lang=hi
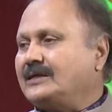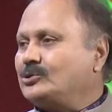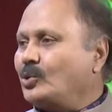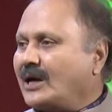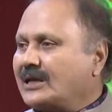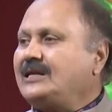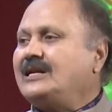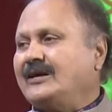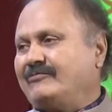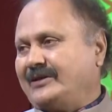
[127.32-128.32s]
जो अर्ली
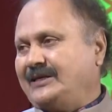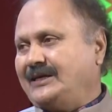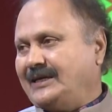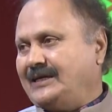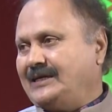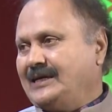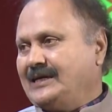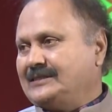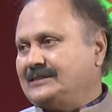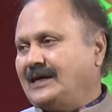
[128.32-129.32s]
लाइफ रही है
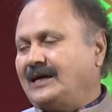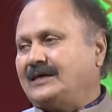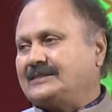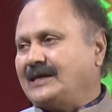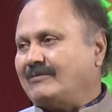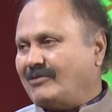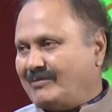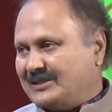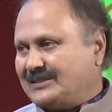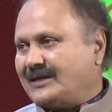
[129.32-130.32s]
जहाँ से आप
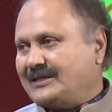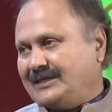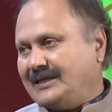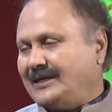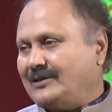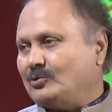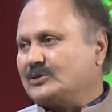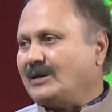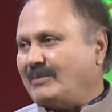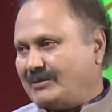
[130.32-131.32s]
वाबस्ता रही हैं
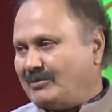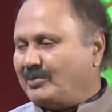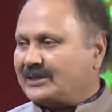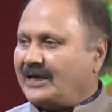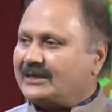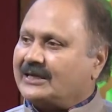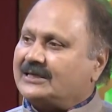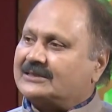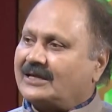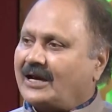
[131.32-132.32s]
उसके बारे में बताएं कि
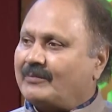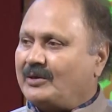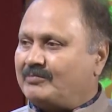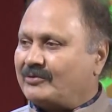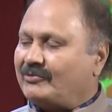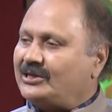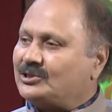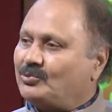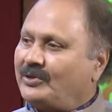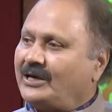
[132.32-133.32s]
किस तरह आपकी
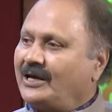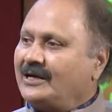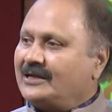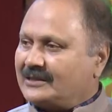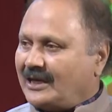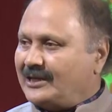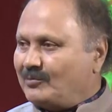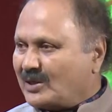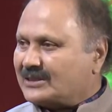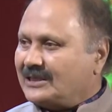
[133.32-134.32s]
परवरिश हुई
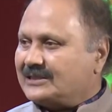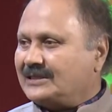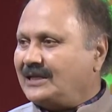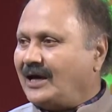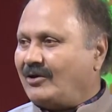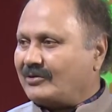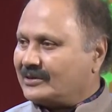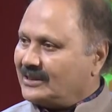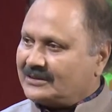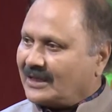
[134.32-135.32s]
तालीम का सिलसिला और
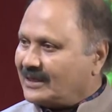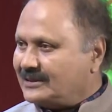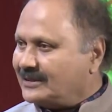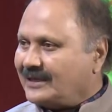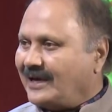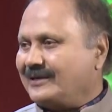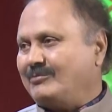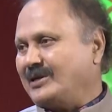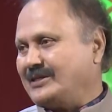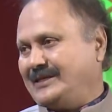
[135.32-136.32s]
किस तरह ज़िंदगी आगे बढ़ती